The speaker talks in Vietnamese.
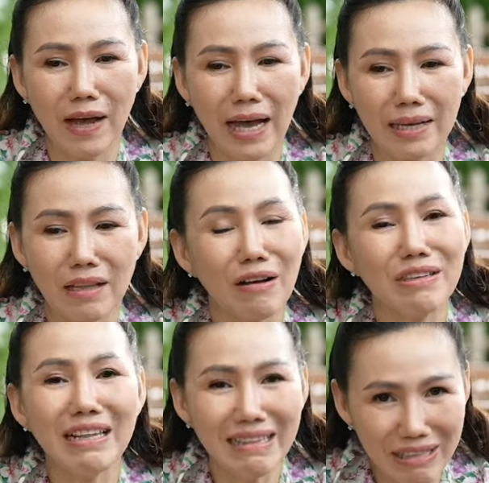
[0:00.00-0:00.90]
và thật
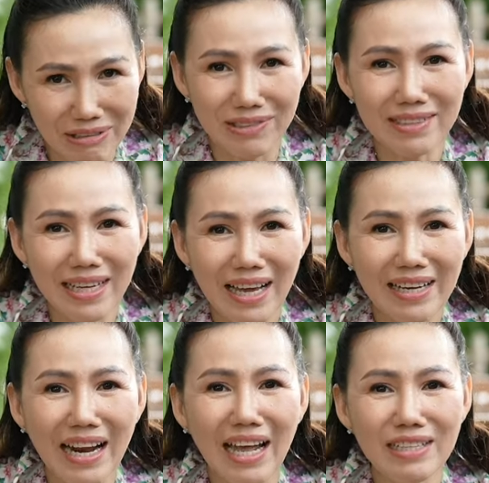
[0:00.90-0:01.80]
dinh dưỡng
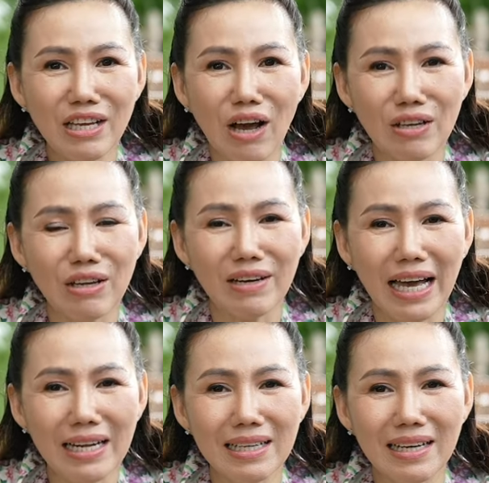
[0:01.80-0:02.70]
đến cho thực
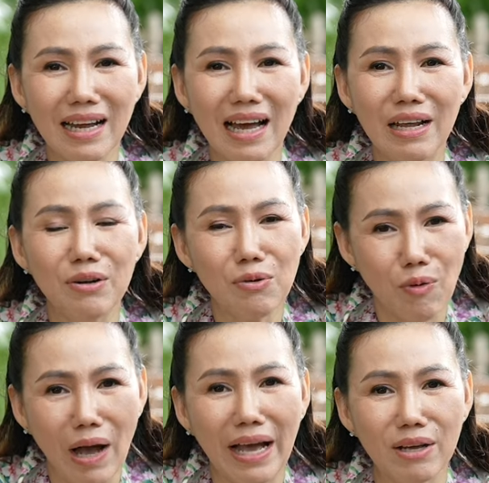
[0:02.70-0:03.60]
khách à, nước
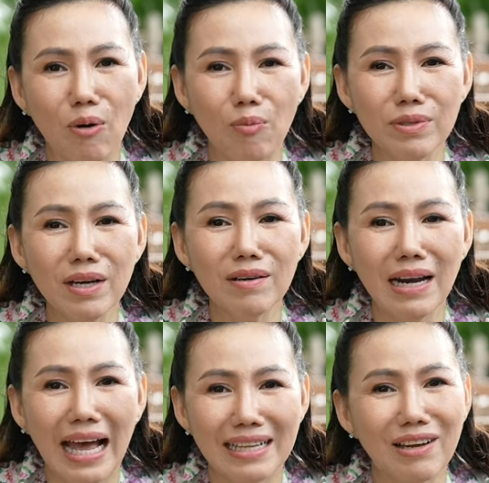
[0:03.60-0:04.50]
ngoài cũng như
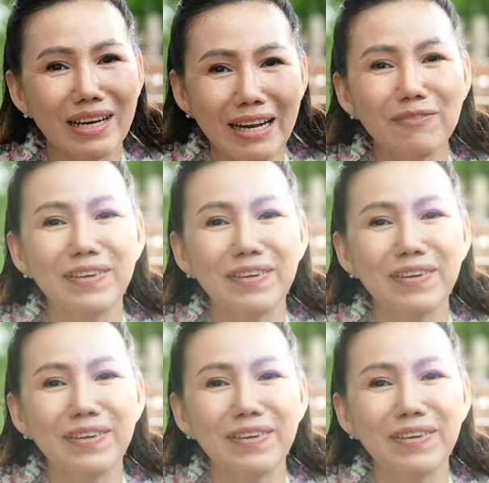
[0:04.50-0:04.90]
là thực khách